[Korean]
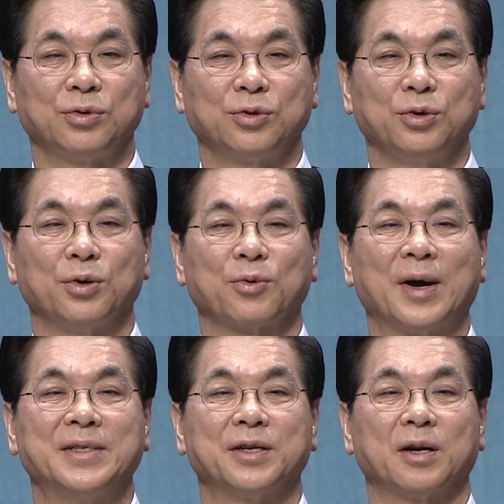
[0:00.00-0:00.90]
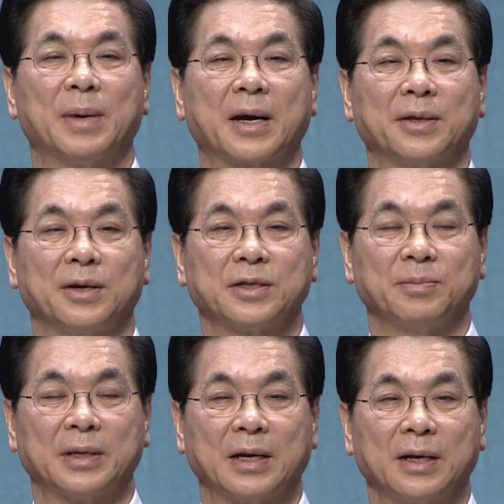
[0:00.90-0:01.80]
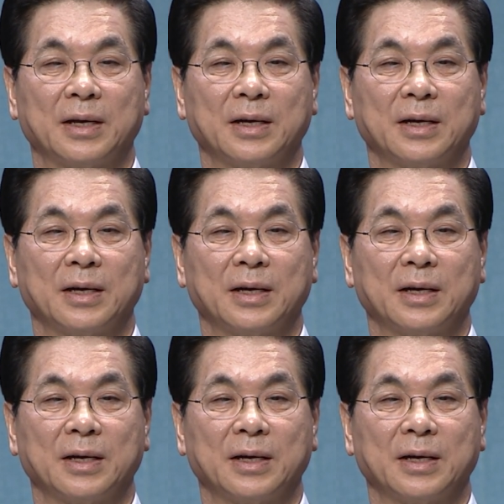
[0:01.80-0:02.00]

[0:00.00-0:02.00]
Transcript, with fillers: 주요 관직을 맡게 되었습니다.